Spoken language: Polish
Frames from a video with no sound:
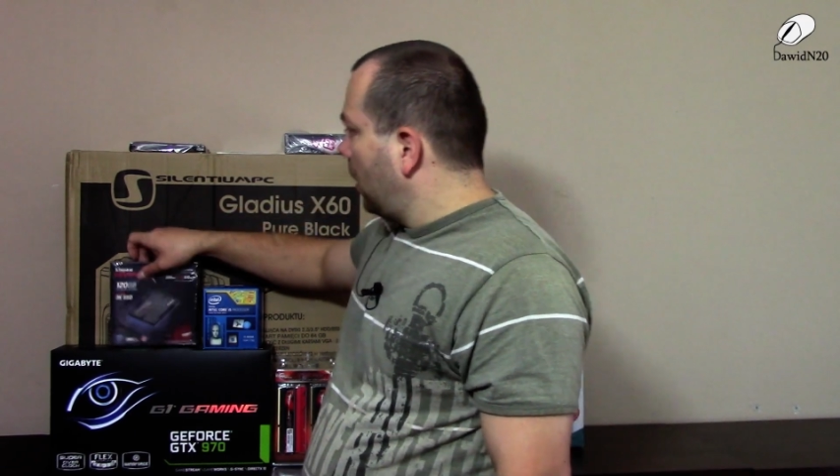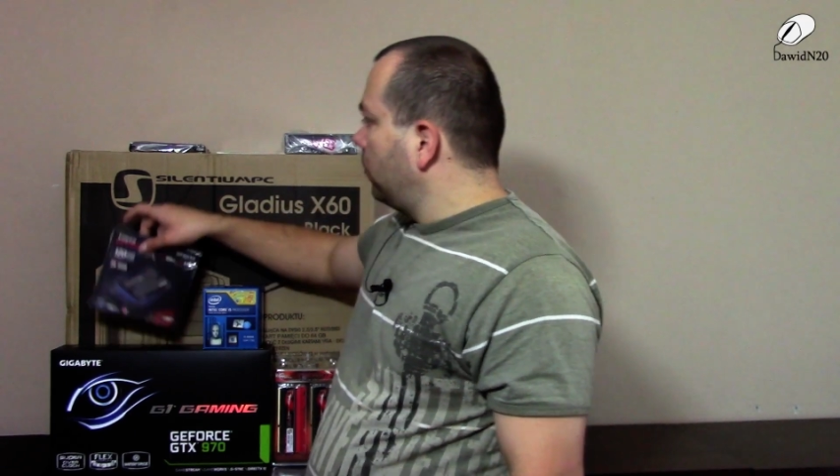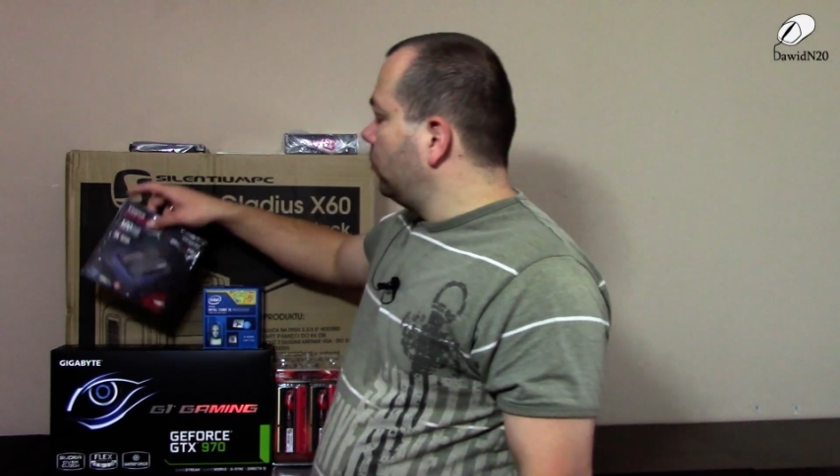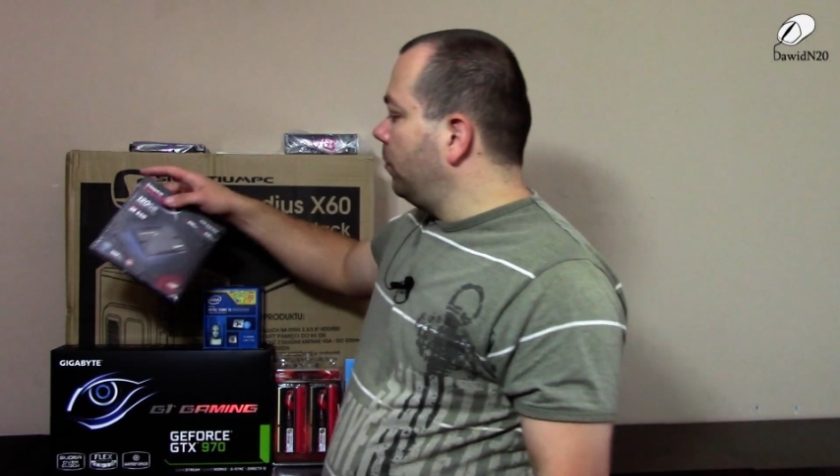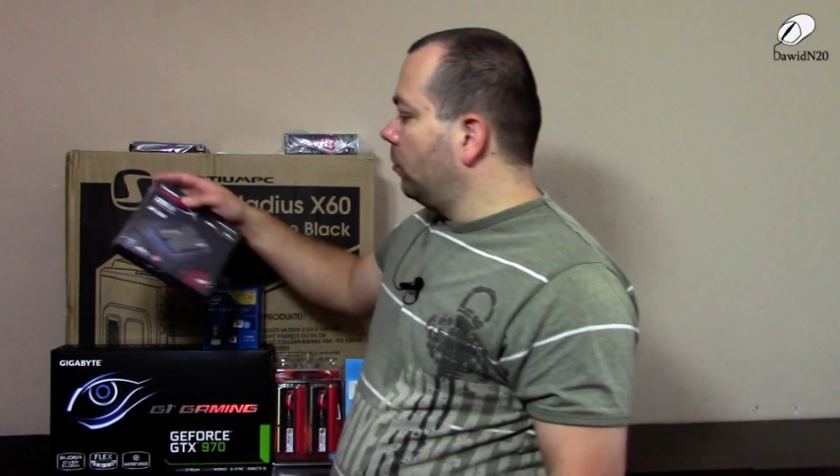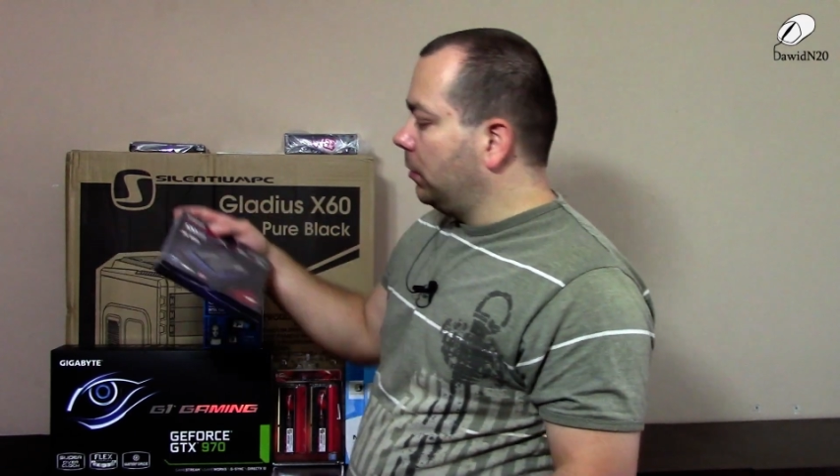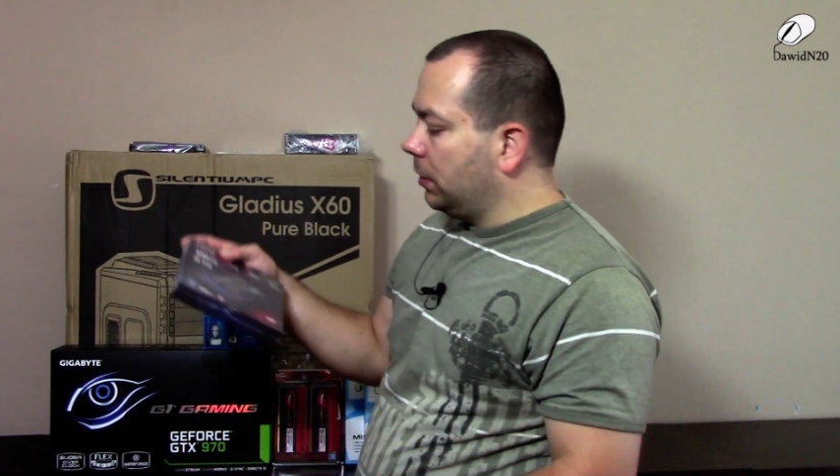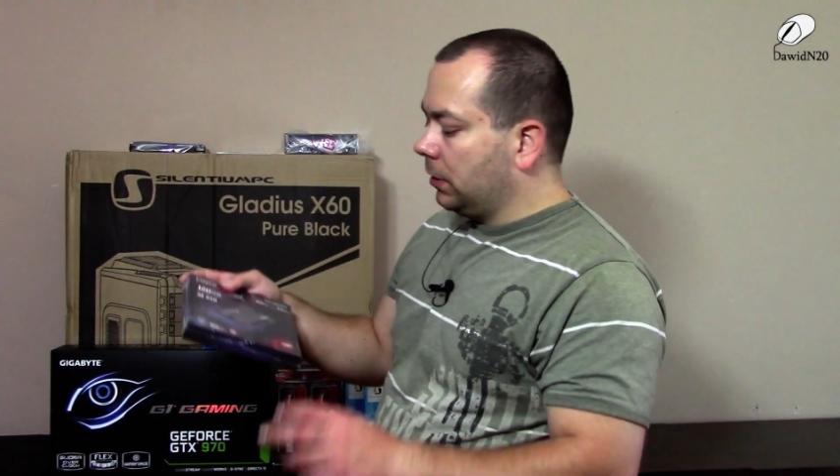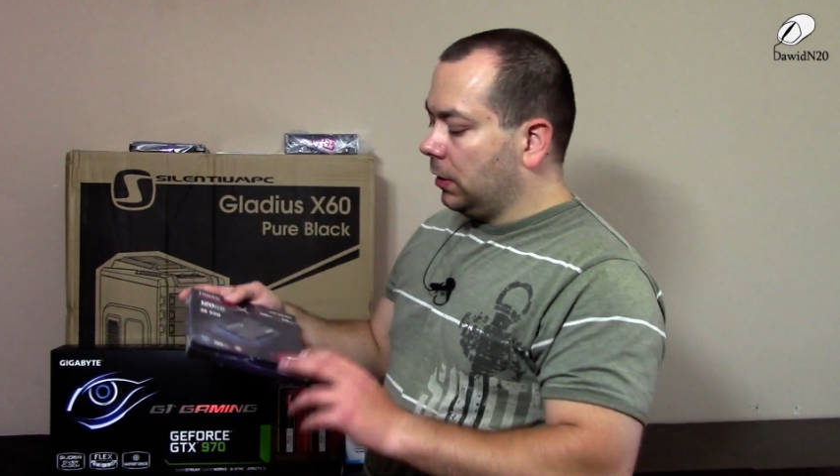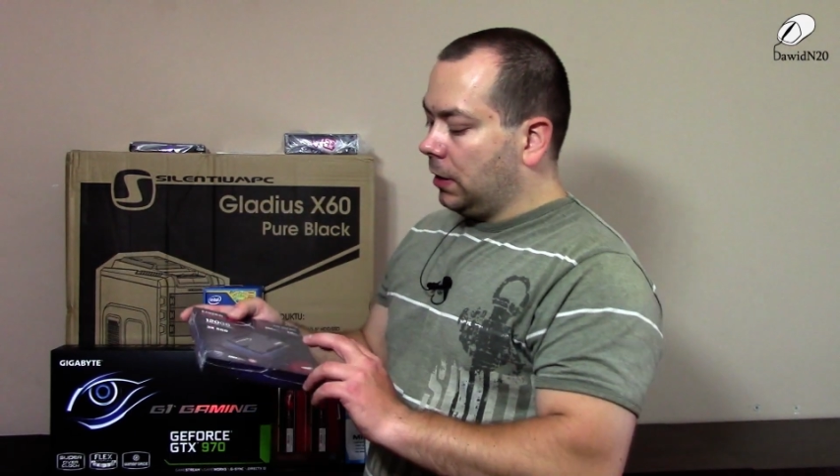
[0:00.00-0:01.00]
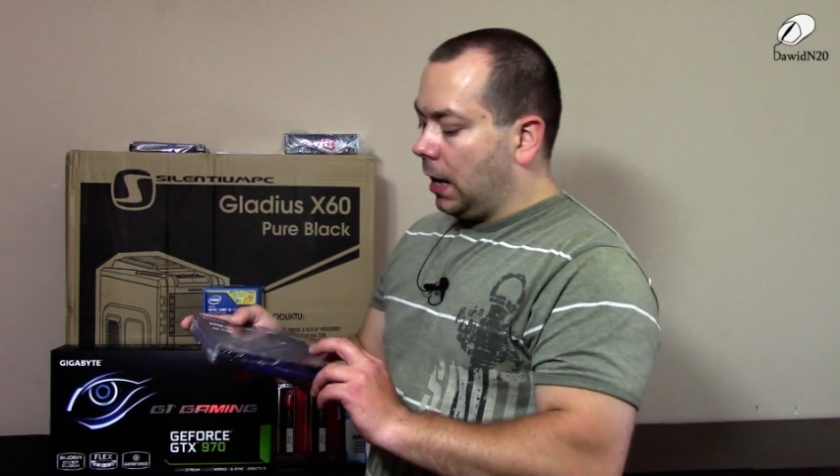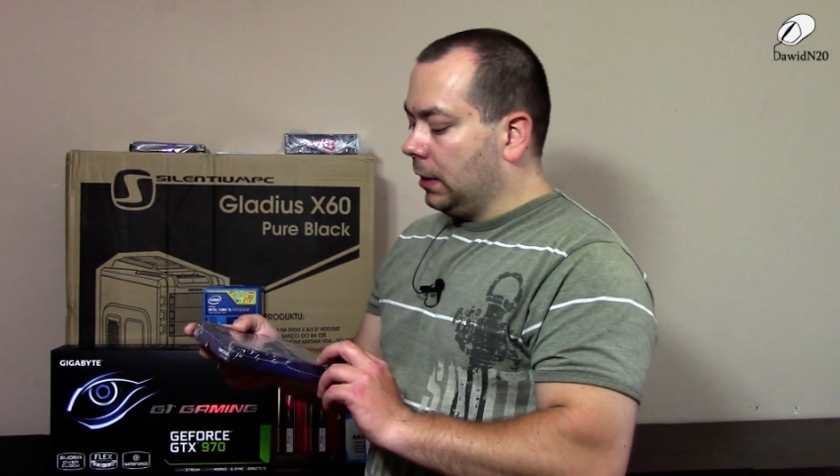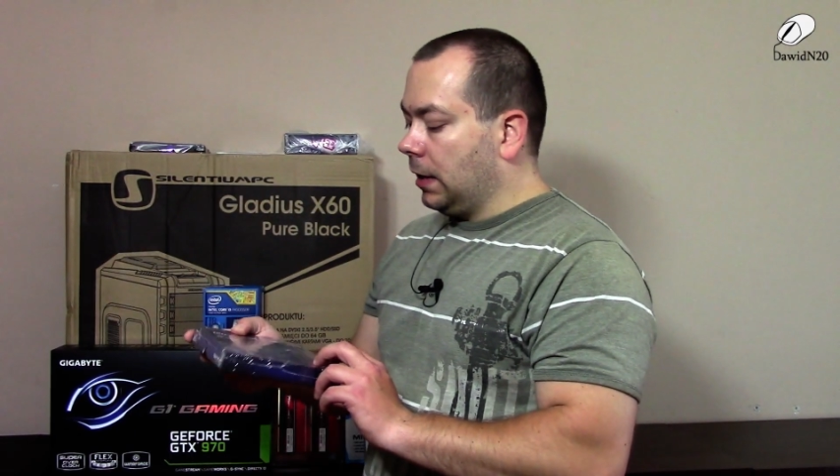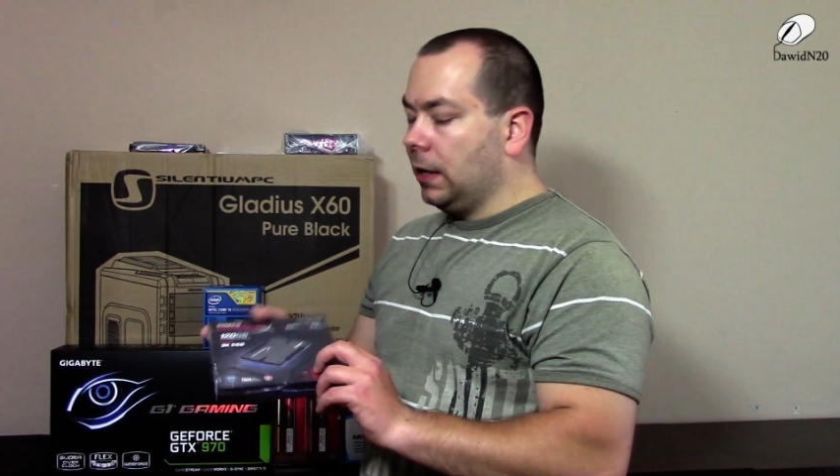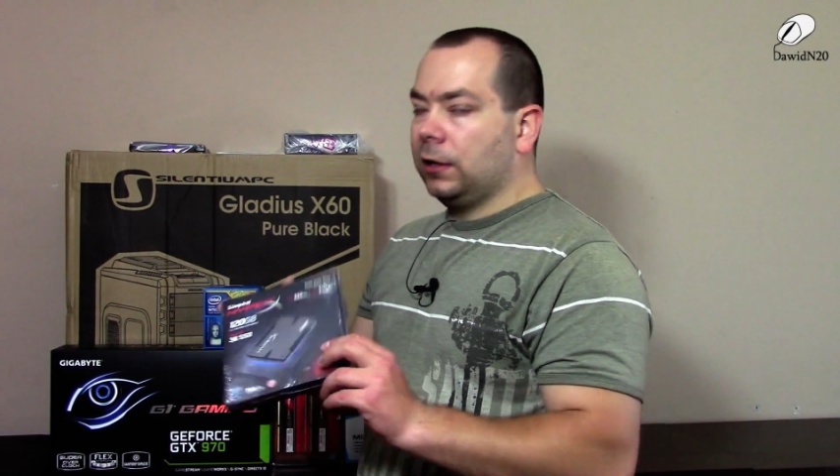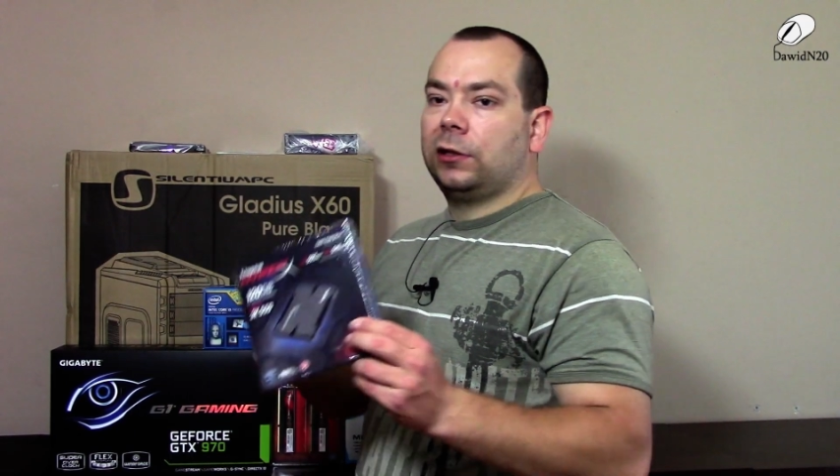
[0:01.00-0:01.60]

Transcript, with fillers: jak już był dysk na dane,